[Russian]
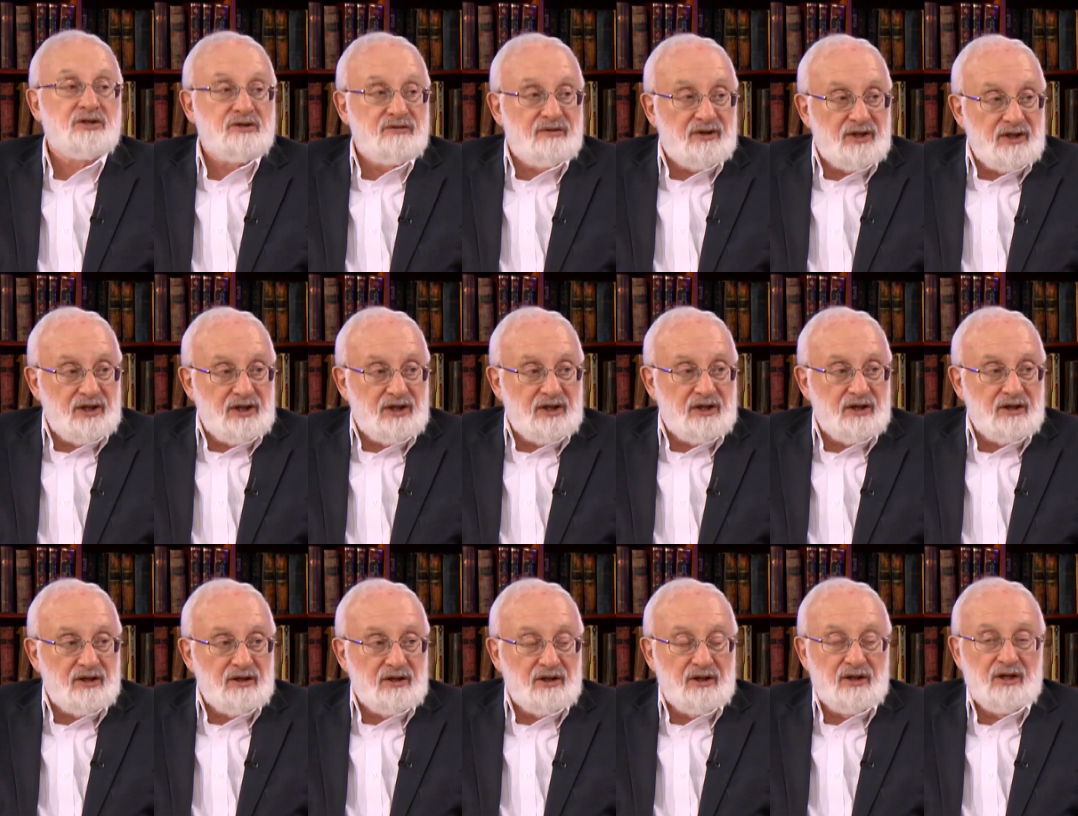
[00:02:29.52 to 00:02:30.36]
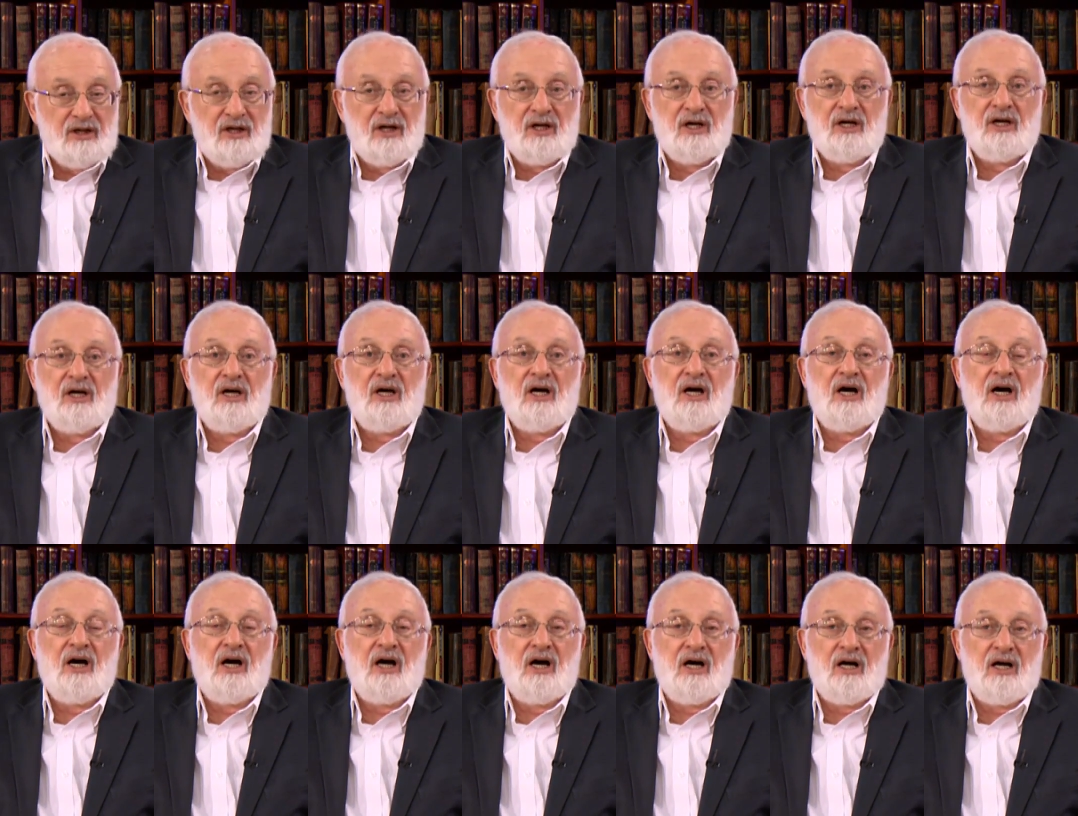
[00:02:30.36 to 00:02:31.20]
своих,
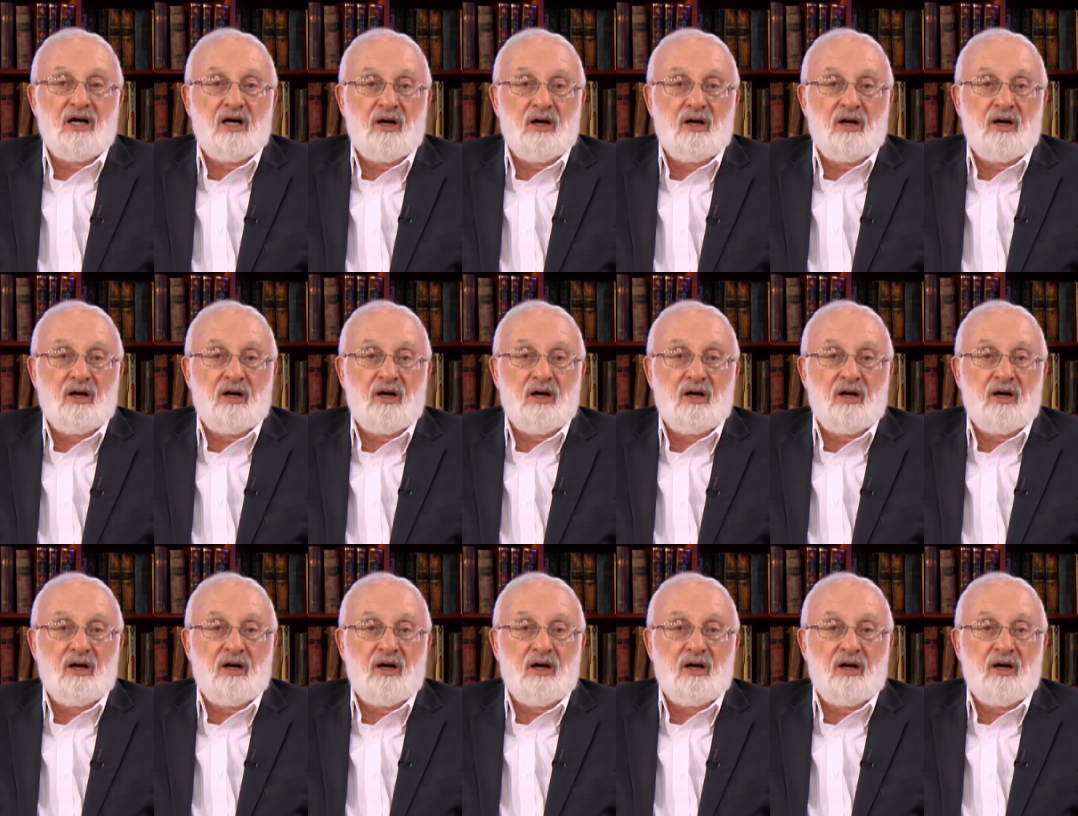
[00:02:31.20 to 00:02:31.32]
а